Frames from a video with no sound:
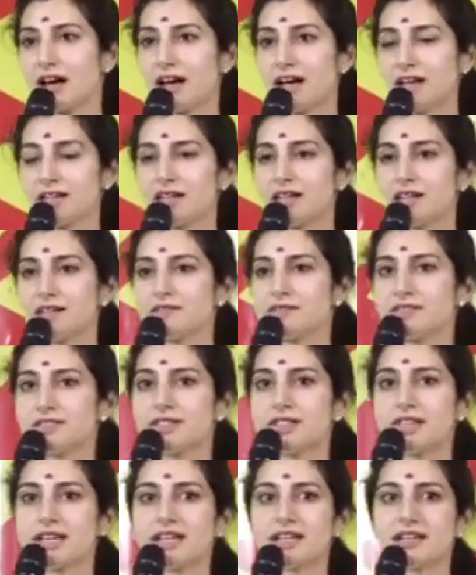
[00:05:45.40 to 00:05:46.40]
ఆయన
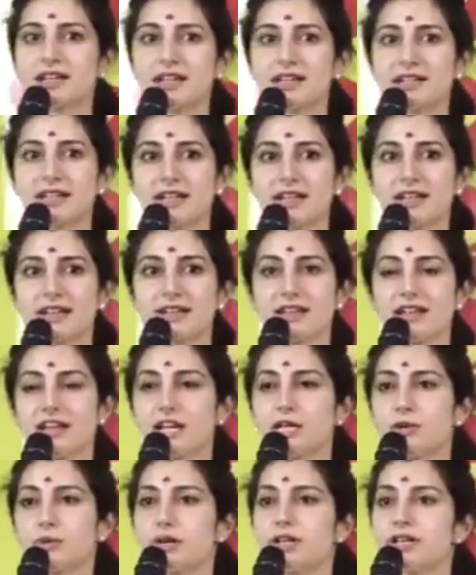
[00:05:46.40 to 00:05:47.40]
విజన్ ఏంటంటే
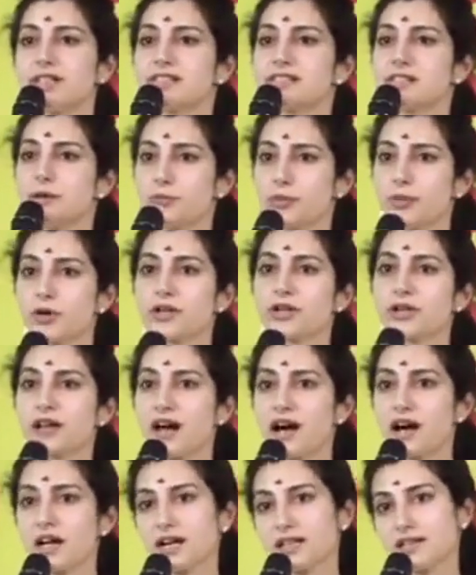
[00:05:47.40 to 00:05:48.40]
ఎటువంటి సపోర్ట్
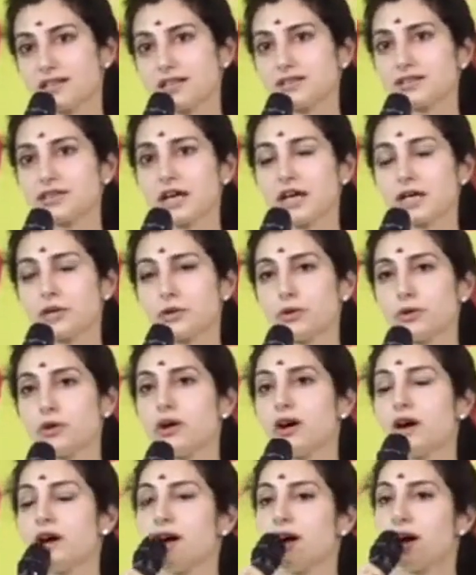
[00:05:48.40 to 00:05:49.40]
నాకు అందించారో
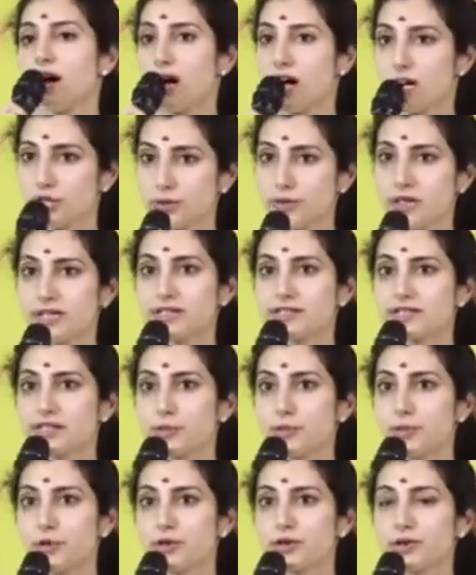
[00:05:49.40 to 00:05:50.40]
అటువంటి
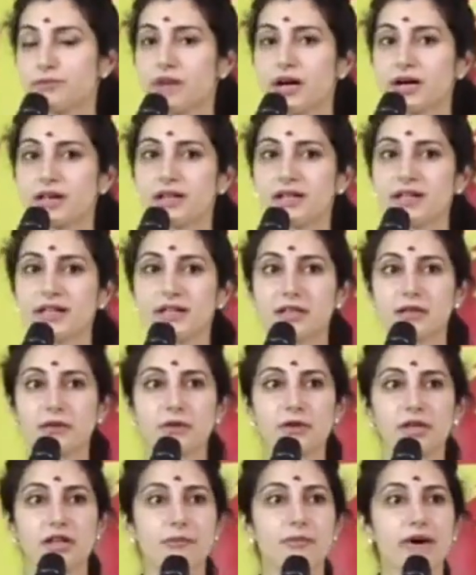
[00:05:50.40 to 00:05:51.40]
సపోర్ట్ మంగళగిరిలో
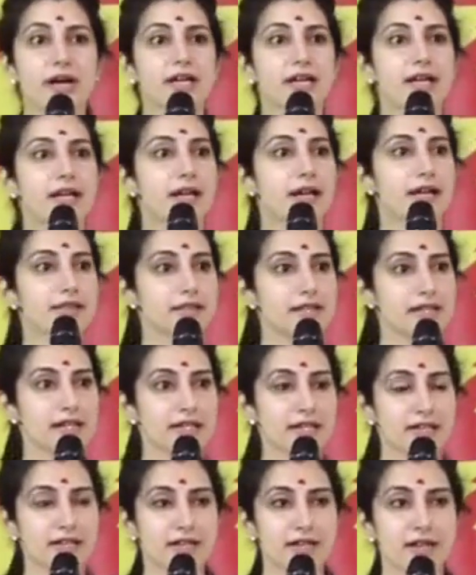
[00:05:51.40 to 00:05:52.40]
ఉన్న
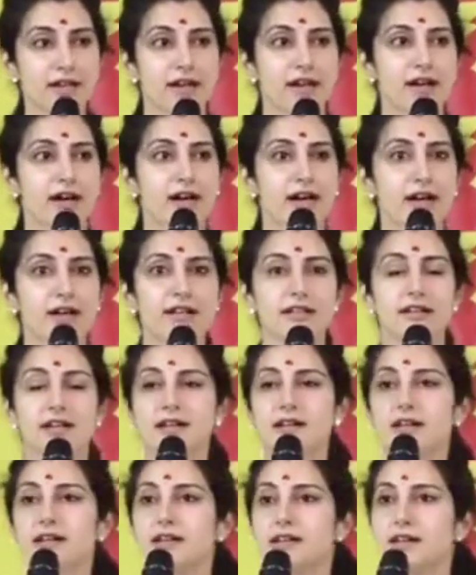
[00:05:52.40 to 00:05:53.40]
మహిళలందరికీ ఆయన
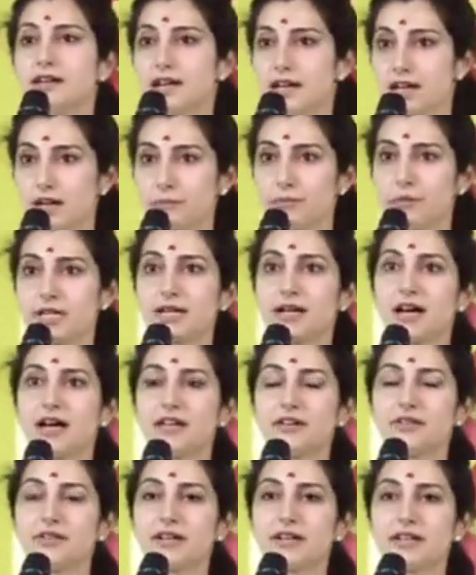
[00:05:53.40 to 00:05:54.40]
అమ్మలు
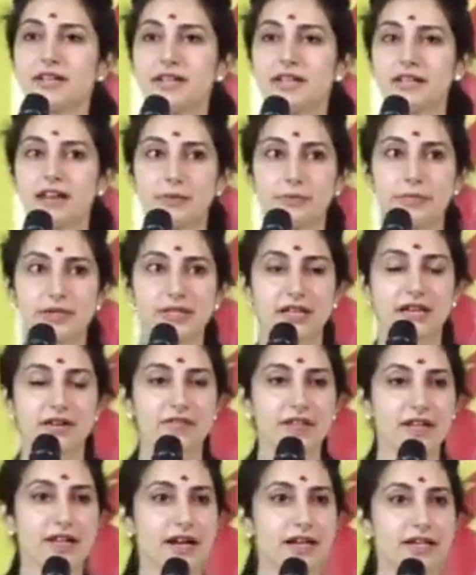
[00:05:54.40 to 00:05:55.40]
కానివ్వండి లేకపోతే
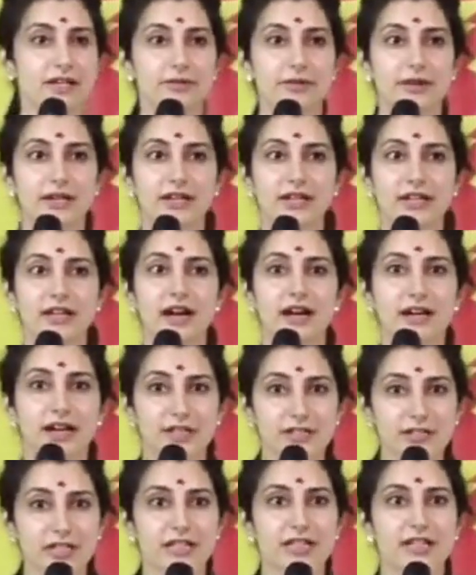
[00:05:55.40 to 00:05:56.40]
అవ్వలు కానివ్వండి అక్క
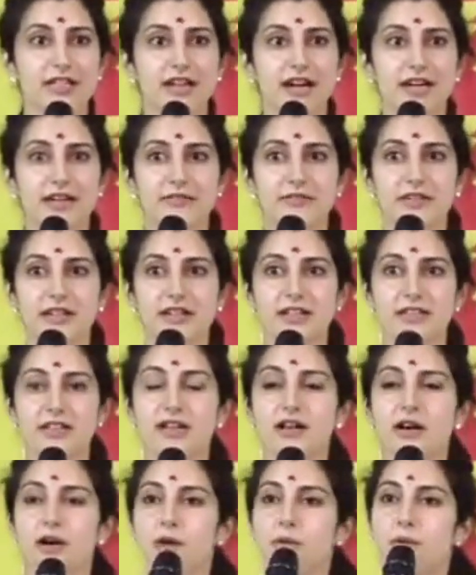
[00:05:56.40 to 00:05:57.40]
చెల్లెలు కానివ్వండి
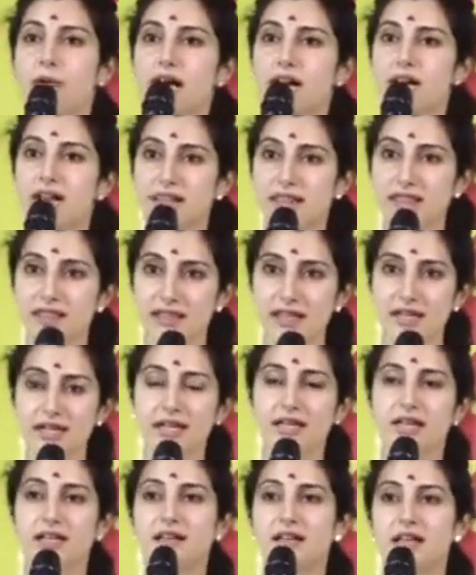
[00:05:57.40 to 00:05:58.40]

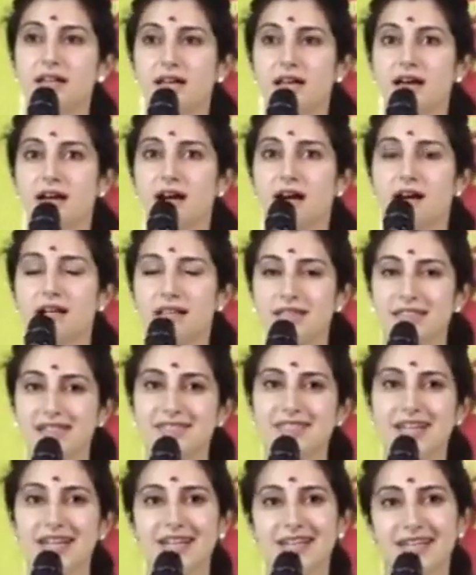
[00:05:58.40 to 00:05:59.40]
వాళ్ళందరికీ
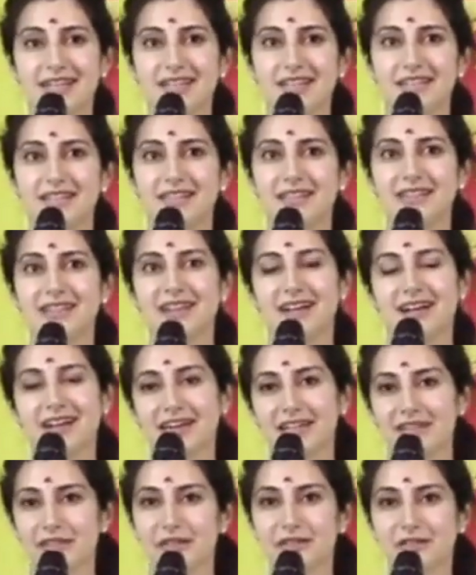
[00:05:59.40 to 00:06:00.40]
అందించాలనేది
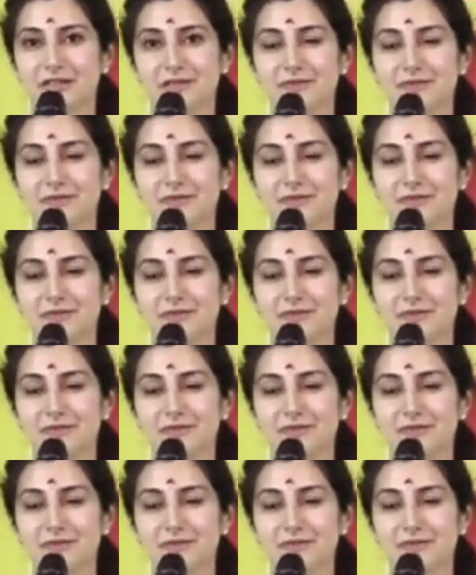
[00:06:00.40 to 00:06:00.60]
ఆయన